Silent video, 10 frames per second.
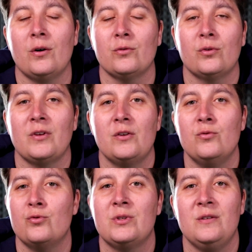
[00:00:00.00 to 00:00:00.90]
Quand ça
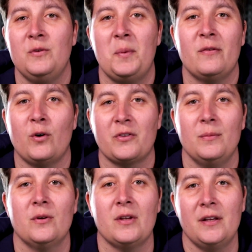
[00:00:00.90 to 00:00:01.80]
ne justifie pas
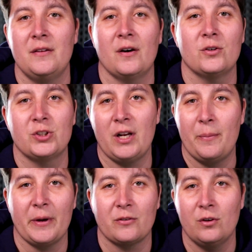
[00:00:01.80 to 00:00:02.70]
forcément d'aller déranger
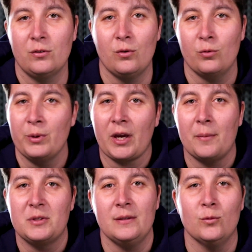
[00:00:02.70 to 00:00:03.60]
la personne, on lui crée
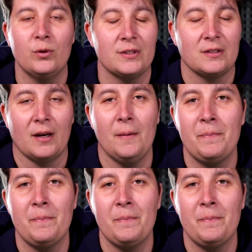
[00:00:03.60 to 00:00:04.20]
un petit mot, etc.